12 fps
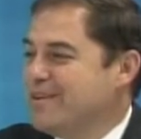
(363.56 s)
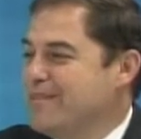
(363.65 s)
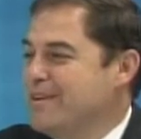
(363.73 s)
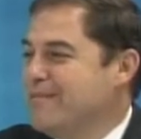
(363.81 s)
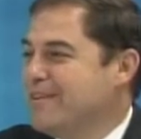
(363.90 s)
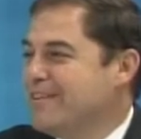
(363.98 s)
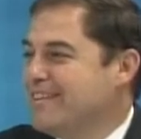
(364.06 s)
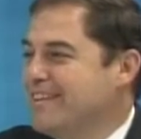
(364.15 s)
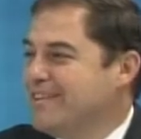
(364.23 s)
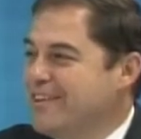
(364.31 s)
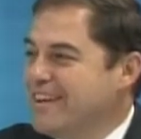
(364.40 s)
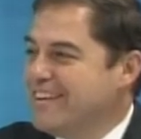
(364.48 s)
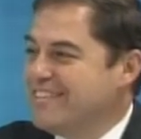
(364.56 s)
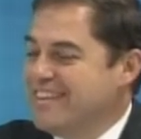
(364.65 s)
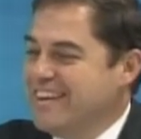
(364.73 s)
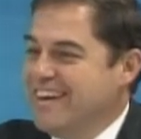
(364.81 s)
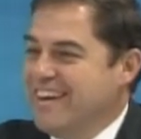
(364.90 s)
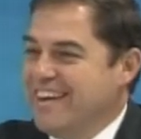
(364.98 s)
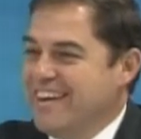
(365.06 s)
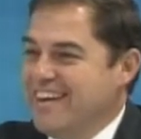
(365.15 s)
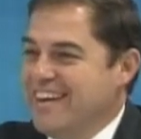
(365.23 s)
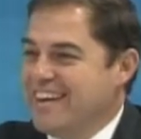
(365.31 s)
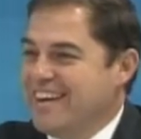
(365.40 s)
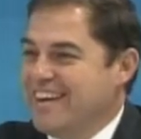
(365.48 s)
mil millones de dólares
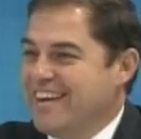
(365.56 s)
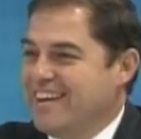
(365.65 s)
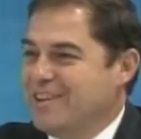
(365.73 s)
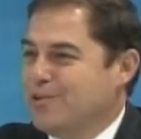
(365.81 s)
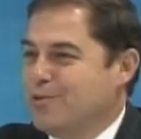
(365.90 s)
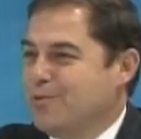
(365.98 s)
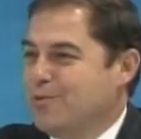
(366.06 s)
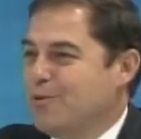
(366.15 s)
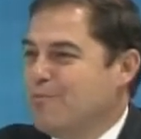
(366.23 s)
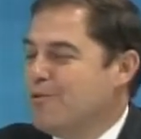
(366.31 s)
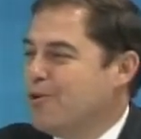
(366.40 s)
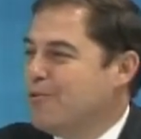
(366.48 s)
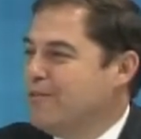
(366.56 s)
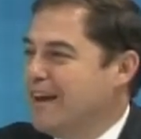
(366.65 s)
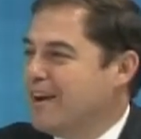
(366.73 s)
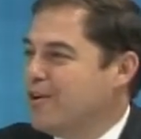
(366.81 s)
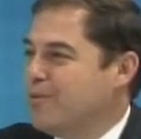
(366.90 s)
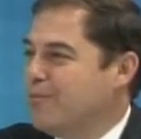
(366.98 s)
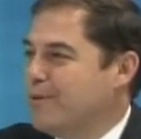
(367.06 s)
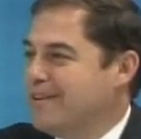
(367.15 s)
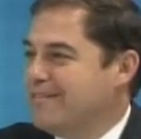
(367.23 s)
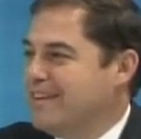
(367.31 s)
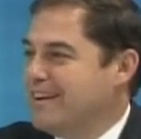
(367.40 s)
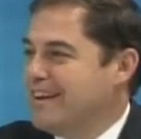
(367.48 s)
y que tú como gobierno
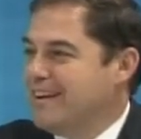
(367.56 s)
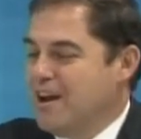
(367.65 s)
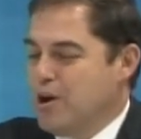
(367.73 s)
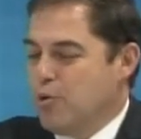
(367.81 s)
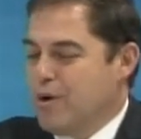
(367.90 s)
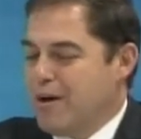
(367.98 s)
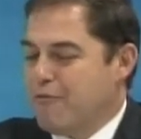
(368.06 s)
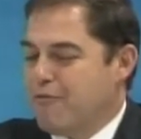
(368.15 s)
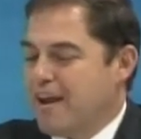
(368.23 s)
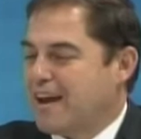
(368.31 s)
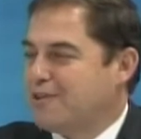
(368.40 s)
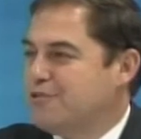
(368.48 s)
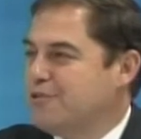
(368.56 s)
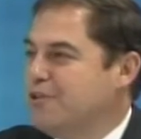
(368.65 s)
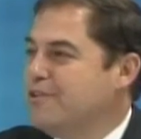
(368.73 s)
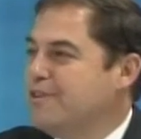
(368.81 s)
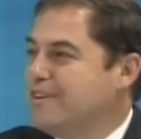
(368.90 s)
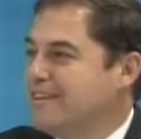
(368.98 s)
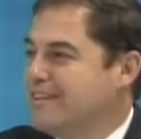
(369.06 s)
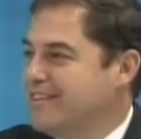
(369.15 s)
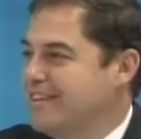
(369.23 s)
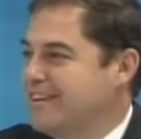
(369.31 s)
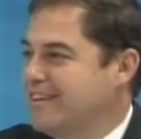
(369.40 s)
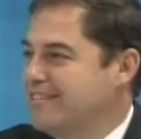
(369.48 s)
puedes tener una fracción
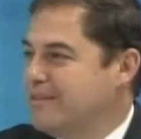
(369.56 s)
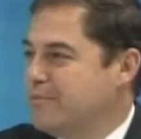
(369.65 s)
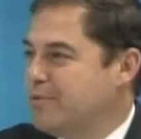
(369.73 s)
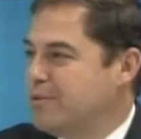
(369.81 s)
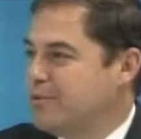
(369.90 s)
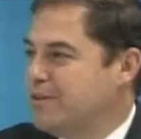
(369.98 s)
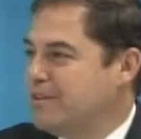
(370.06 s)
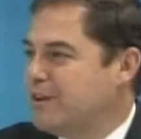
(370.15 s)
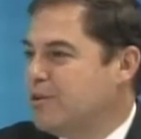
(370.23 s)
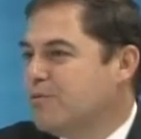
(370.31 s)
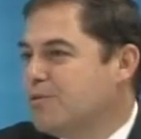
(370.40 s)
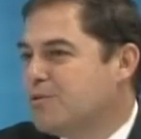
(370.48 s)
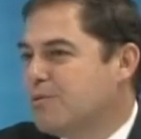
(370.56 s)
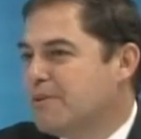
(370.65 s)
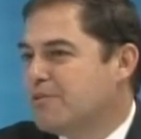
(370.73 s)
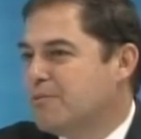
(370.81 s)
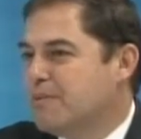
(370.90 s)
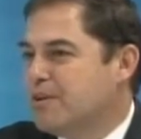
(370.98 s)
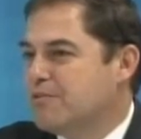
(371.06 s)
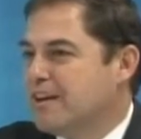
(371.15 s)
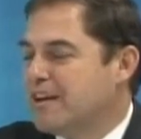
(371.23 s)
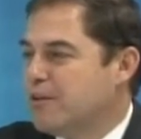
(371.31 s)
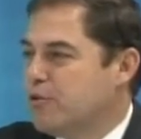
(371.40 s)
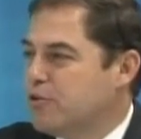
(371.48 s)
de ese Producto Interno Bruto, más o menos
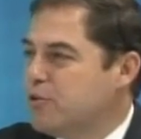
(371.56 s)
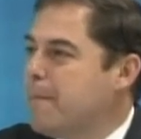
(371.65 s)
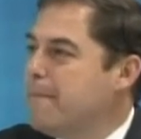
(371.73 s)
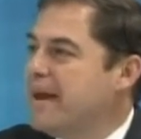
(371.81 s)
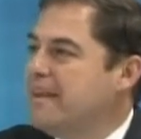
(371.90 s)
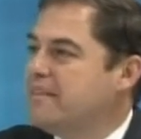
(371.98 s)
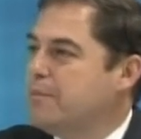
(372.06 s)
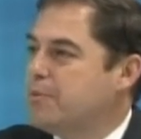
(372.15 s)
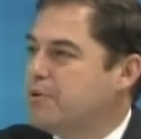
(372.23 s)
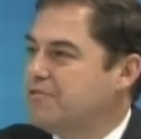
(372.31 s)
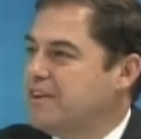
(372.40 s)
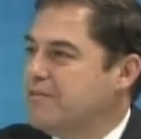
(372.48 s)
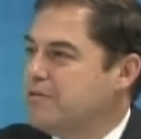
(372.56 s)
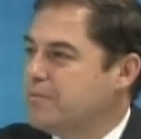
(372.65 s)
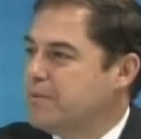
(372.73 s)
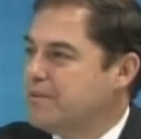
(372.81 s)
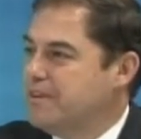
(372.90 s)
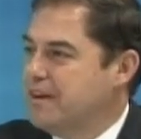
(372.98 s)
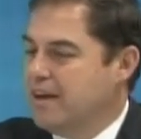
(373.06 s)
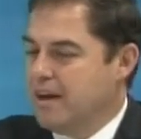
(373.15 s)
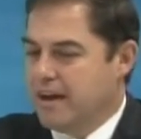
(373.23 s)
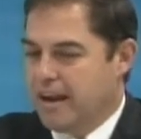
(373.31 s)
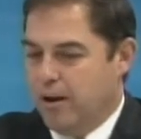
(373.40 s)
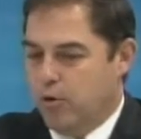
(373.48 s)
alrededor de un 20%, pues,
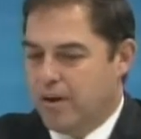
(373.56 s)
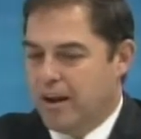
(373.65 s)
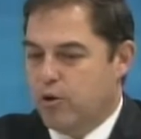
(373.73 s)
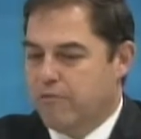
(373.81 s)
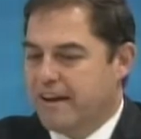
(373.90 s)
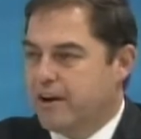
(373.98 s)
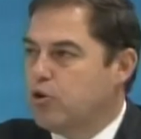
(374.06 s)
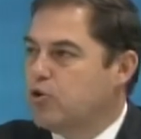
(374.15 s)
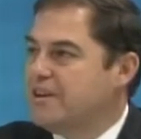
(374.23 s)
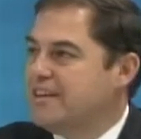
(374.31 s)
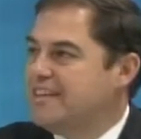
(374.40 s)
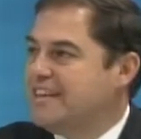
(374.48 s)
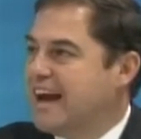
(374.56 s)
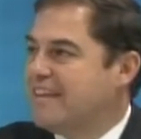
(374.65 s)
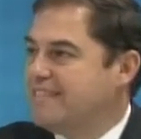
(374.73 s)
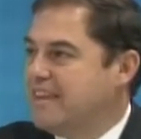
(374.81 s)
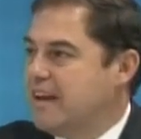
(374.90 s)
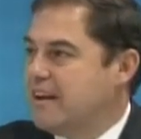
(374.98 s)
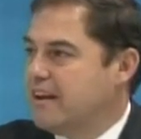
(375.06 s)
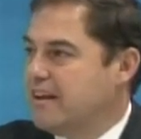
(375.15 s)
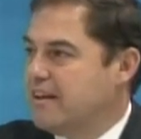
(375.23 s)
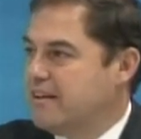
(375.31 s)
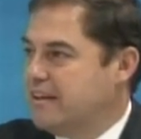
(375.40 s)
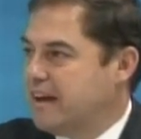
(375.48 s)
que es lo que el gobierno ya tiene,
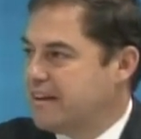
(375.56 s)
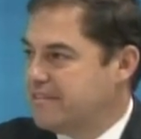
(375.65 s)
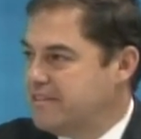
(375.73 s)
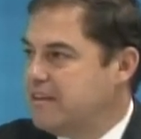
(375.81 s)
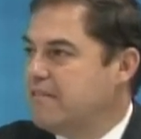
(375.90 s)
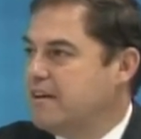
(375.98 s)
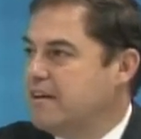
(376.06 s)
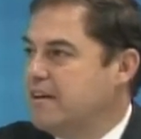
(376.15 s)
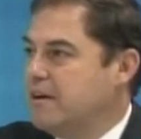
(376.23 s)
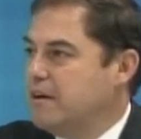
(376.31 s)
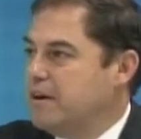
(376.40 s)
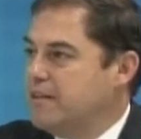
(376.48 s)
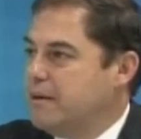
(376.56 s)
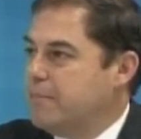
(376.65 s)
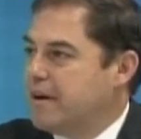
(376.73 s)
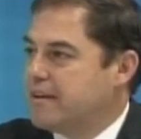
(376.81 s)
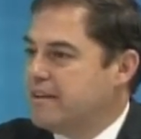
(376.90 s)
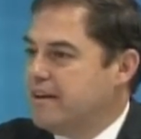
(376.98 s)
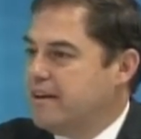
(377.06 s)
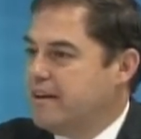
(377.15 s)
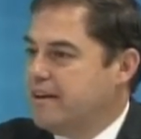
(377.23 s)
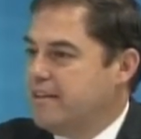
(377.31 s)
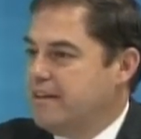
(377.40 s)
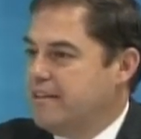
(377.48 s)
ya recibe de
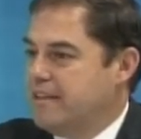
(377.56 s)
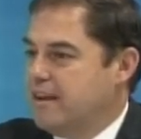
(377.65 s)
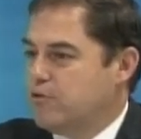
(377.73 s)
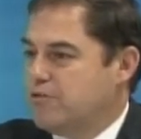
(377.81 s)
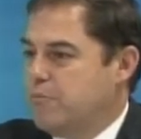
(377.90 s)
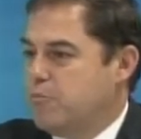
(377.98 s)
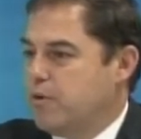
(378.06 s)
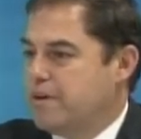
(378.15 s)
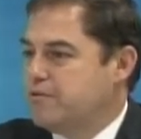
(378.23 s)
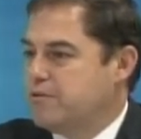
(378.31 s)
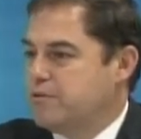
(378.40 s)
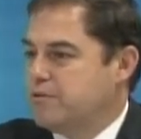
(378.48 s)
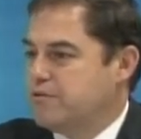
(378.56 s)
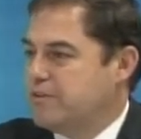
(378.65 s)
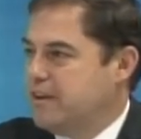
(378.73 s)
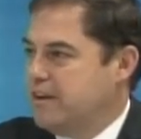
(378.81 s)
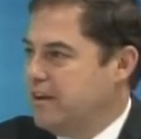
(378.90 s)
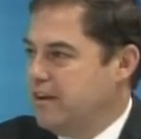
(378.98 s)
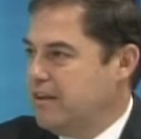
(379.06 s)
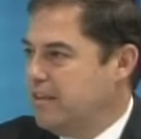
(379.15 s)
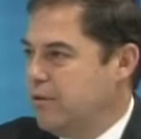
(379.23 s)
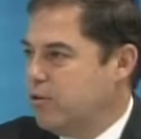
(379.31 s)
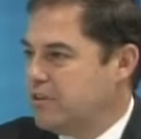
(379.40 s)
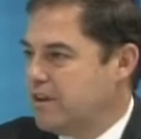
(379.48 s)
parte de los impuestos y,
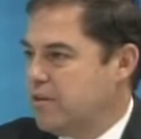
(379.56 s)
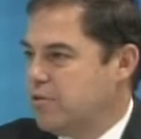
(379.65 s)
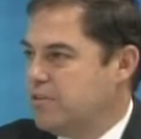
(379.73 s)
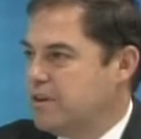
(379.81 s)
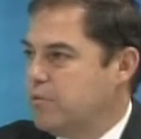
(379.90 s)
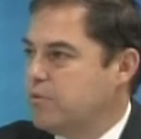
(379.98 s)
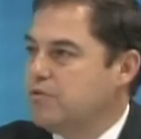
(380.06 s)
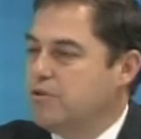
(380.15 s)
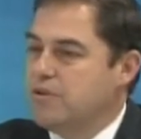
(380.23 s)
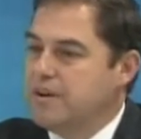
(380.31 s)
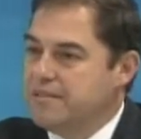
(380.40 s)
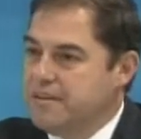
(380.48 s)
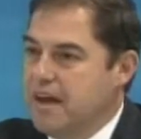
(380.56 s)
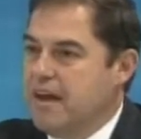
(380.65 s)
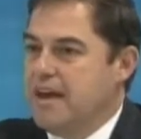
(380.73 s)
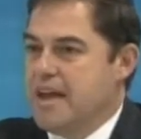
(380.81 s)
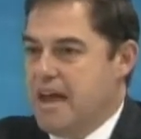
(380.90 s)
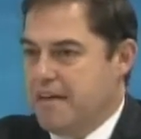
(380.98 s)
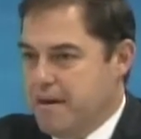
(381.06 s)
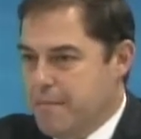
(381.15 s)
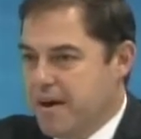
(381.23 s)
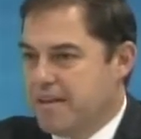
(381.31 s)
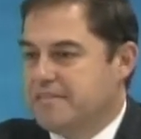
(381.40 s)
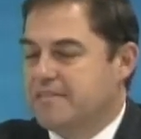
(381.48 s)
de otras contribuciones y
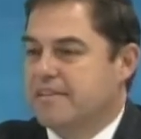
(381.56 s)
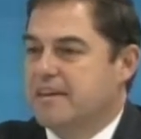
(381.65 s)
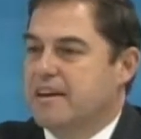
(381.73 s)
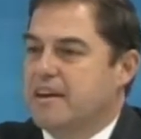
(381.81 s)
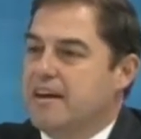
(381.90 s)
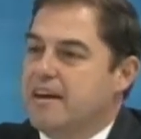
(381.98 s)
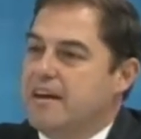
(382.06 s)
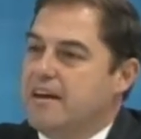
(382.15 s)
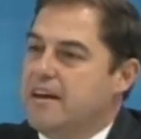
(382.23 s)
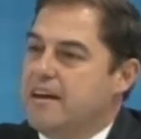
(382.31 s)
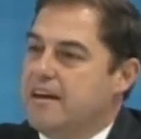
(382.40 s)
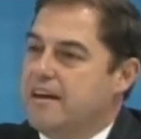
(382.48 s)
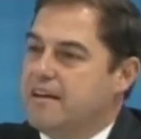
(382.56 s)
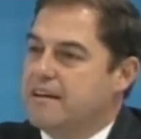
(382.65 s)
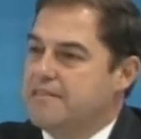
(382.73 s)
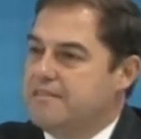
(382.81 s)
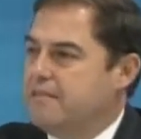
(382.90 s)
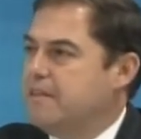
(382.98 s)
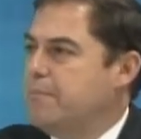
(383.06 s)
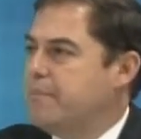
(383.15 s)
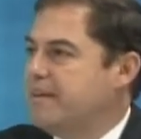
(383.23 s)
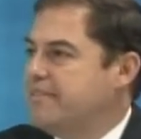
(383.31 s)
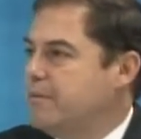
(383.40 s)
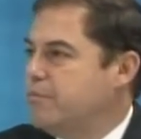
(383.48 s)
además que recibe de
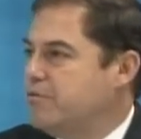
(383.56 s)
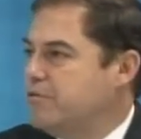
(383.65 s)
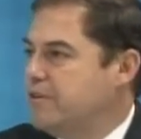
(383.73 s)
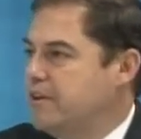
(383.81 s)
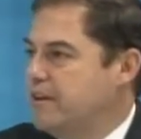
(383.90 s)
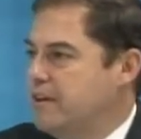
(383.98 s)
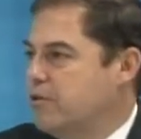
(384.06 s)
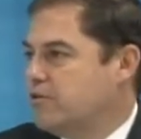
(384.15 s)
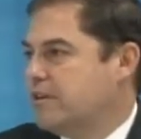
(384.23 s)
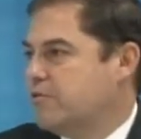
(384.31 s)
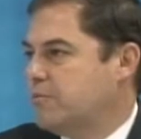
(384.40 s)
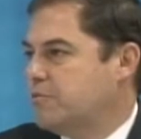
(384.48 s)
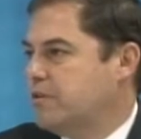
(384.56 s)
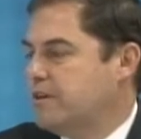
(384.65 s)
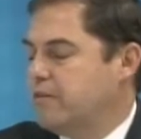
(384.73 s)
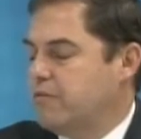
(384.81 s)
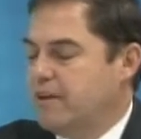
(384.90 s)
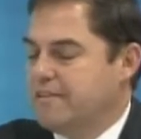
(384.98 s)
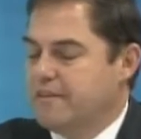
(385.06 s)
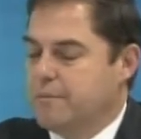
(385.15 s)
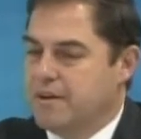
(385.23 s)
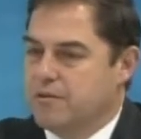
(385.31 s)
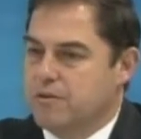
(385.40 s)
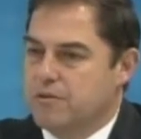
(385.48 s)
préstamos y, otras opciones de
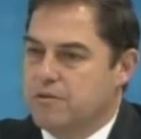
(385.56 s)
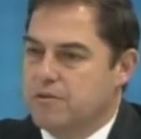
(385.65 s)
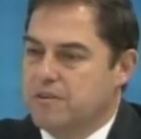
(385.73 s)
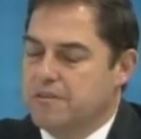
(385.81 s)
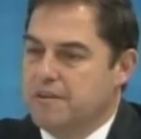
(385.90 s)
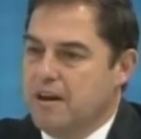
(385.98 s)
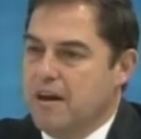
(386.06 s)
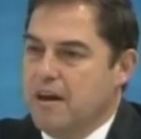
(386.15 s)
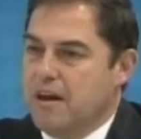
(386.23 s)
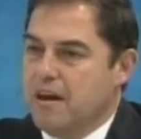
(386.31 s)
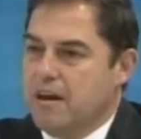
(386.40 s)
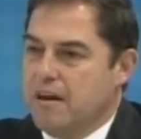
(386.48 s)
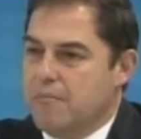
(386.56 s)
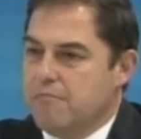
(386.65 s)
financiamiento. Entonces, eh,